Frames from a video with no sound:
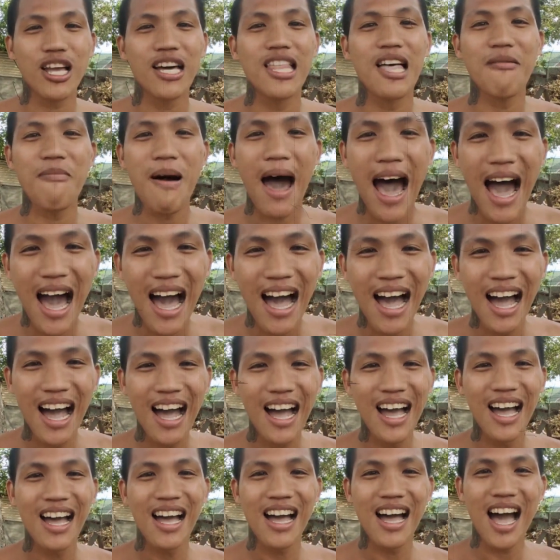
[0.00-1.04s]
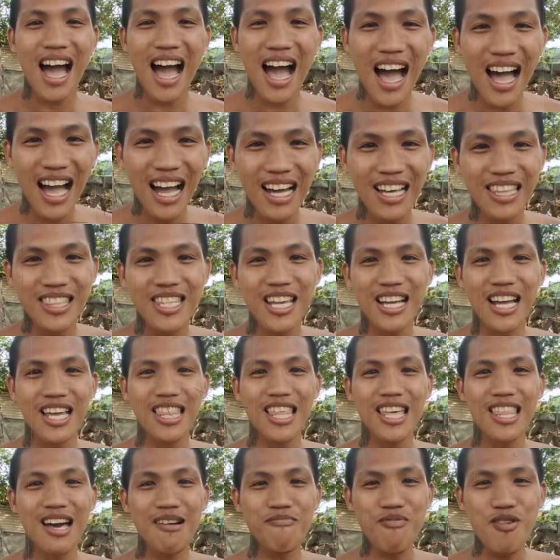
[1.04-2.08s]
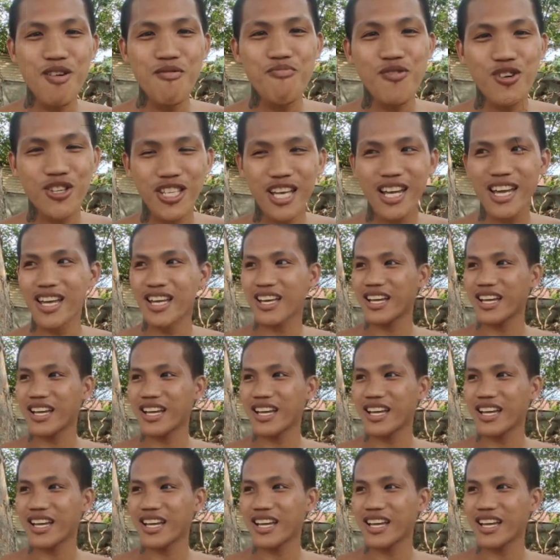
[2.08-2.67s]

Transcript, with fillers: ka na ba? Ha? Di ka na nagpo-post eh.